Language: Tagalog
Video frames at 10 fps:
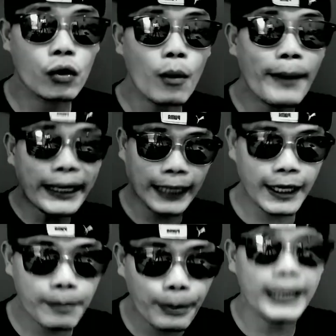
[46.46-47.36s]
kung may
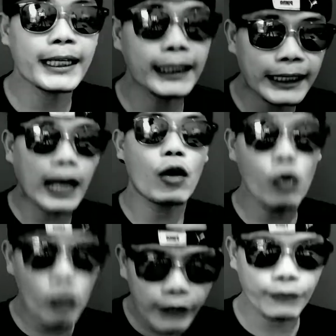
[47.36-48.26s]
kaibigan kang
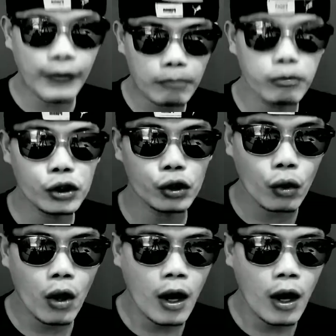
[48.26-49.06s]
OFW,